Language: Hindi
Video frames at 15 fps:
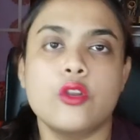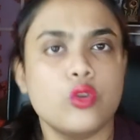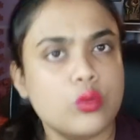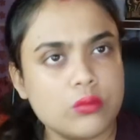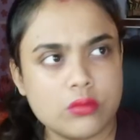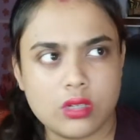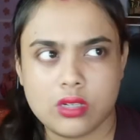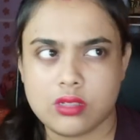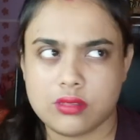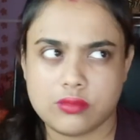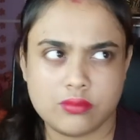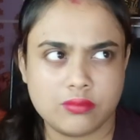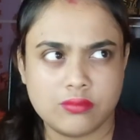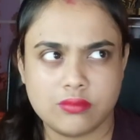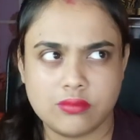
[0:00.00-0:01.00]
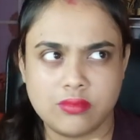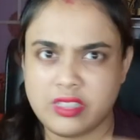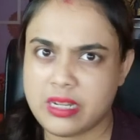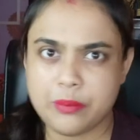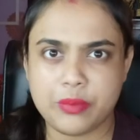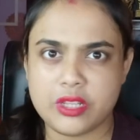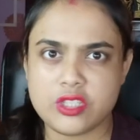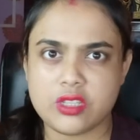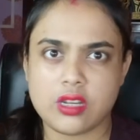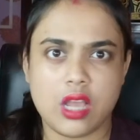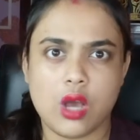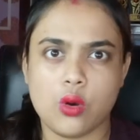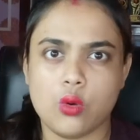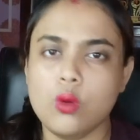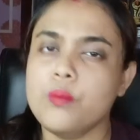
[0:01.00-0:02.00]
रूम टेम्परेचर
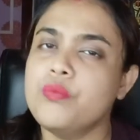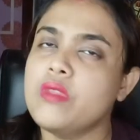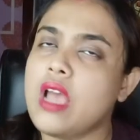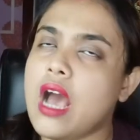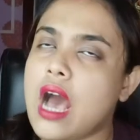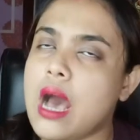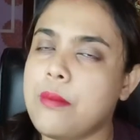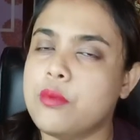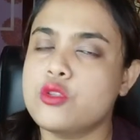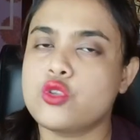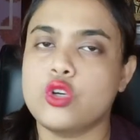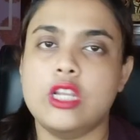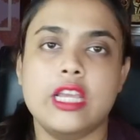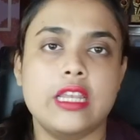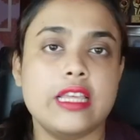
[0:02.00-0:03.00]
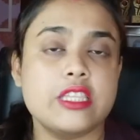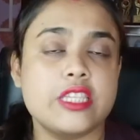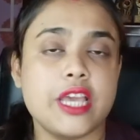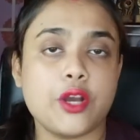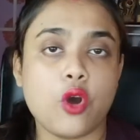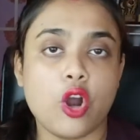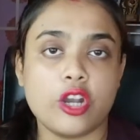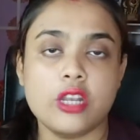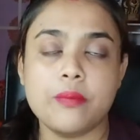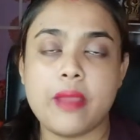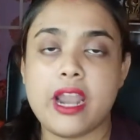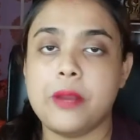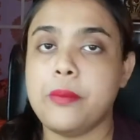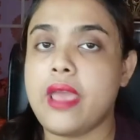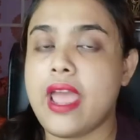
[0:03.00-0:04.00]
का हो आप उसको ले लीजिए कॉटन
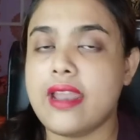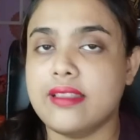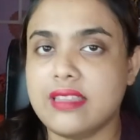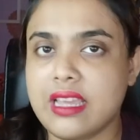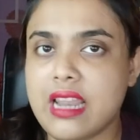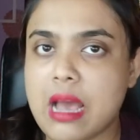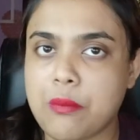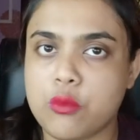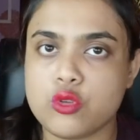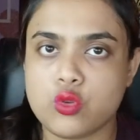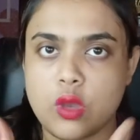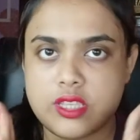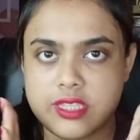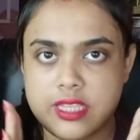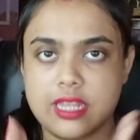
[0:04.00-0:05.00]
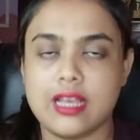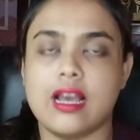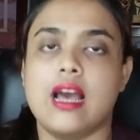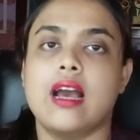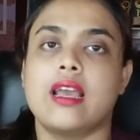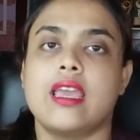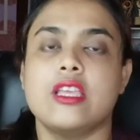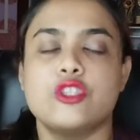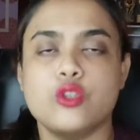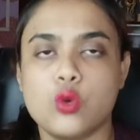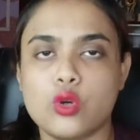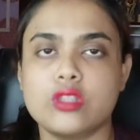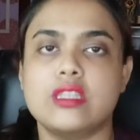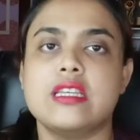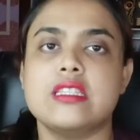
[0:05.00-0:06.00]
पैड में एंड देन आप उसको से लगा के
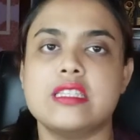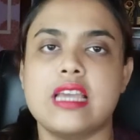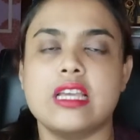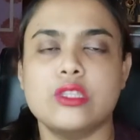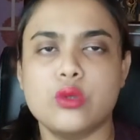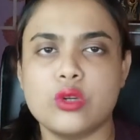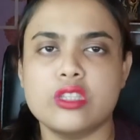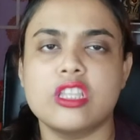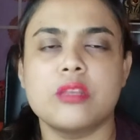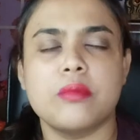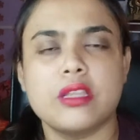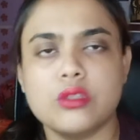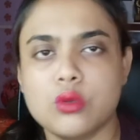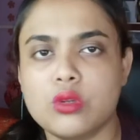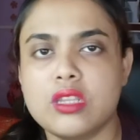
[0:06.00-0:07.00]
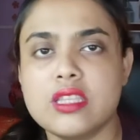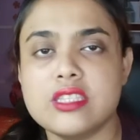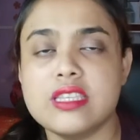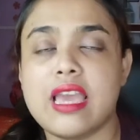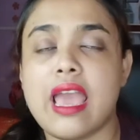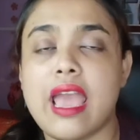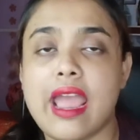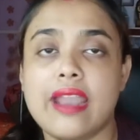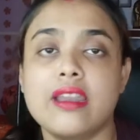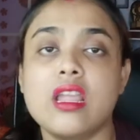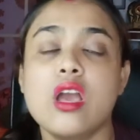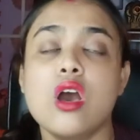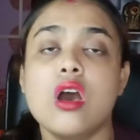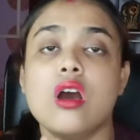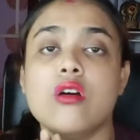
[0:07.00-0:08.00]
छोड़ दीजिए थोड़ी देर बाद धो लीजिए एंड
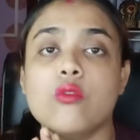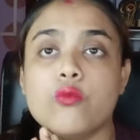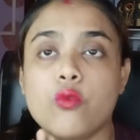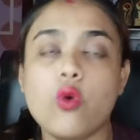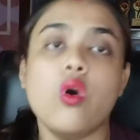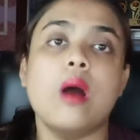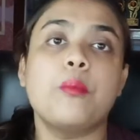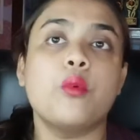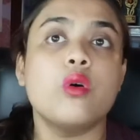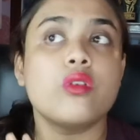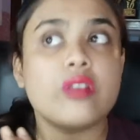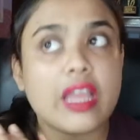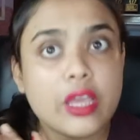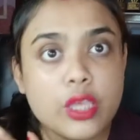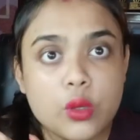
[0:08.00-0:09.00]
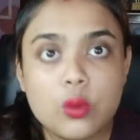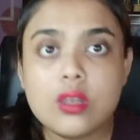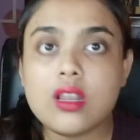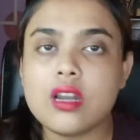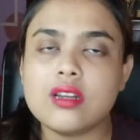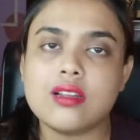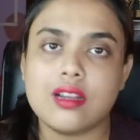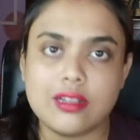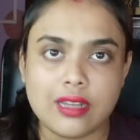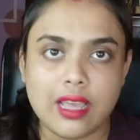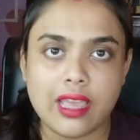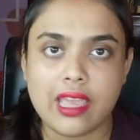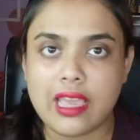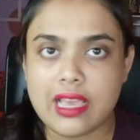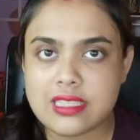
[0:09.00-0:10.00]
वो आपको रेगुलर करना
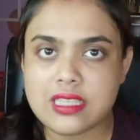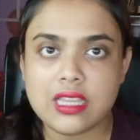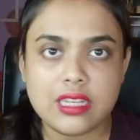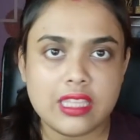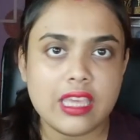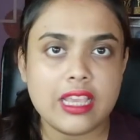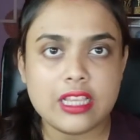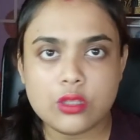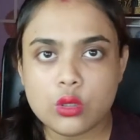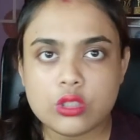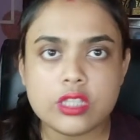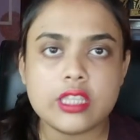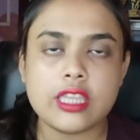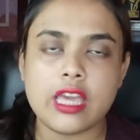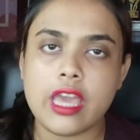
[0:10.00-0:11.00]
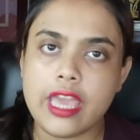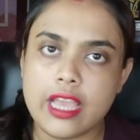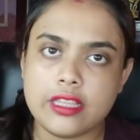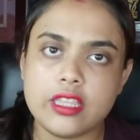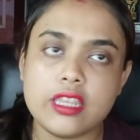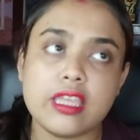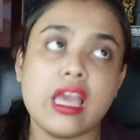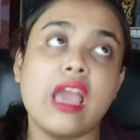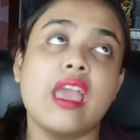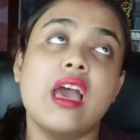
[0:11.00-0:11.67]
है ऐसा नहीं है कि दो दिन किया एक दिन किया